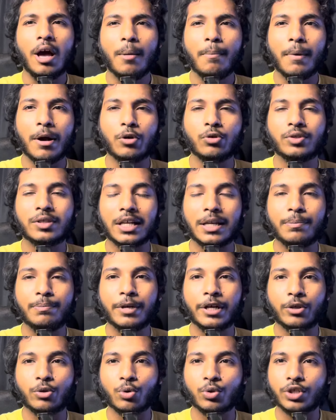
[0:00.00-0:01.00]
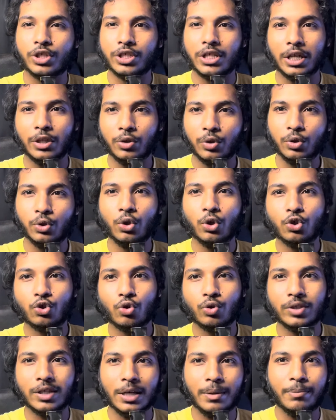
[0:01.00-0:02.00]
মানুষ সেলিব্রেট করছে সাধারণ দর্শক
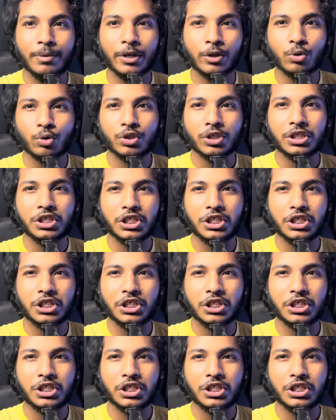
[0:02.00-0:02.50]
সেলিব্রেট করছে